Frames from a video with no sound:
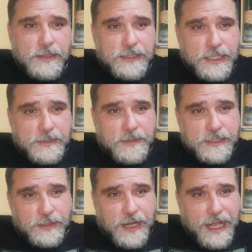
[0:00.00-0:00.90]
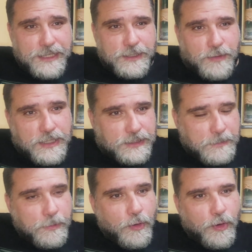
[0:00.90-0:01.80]
tridimensionale, di quelli
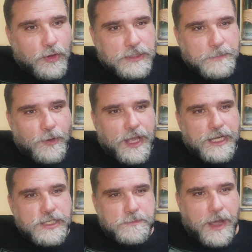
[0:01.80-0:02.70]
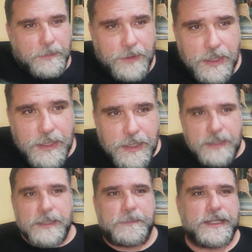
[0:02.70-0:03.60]
tipo, tipo Irish Pub,
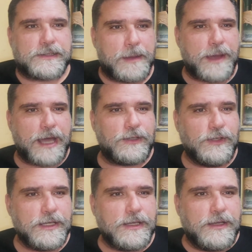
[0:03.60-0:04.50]
dipinta a mano,